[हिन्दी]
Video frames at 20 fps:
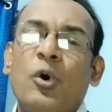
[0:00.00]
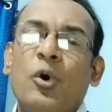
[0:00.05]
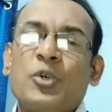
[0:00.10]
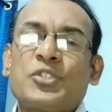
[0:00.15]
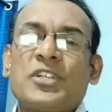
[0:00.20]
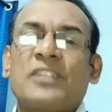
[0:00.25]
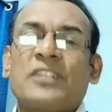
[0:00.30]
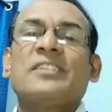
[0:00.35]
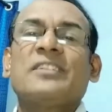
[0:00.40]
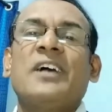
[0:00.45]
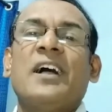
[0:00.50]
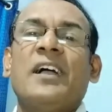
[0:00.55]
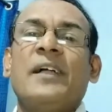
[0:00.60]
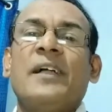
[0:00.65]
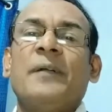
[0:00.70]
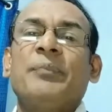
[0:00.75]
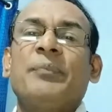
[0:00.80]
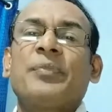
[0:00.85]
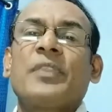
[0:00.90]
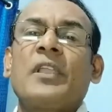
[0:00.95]
हो सकता
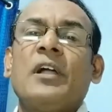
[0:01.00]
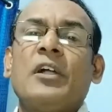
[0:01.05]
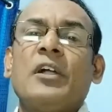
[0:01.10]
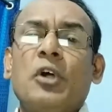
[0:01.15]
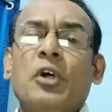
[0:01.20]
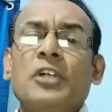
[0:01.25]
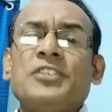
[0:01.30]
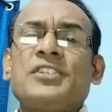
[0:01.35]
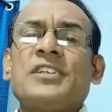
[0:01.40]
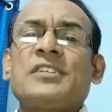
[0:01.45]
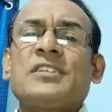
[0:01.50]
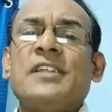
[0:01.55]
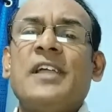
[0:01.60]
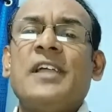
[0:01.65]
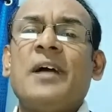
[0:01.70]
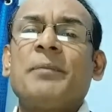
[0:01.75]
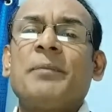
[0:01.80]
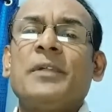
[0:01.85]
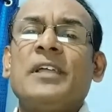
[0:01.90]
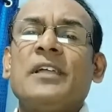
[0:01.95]
है
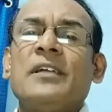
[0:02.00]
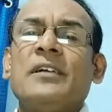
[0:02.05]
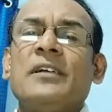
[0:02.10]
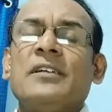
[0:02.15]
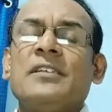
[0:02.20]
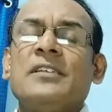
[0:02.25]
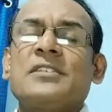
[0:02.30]
कॉन्शियसली आपने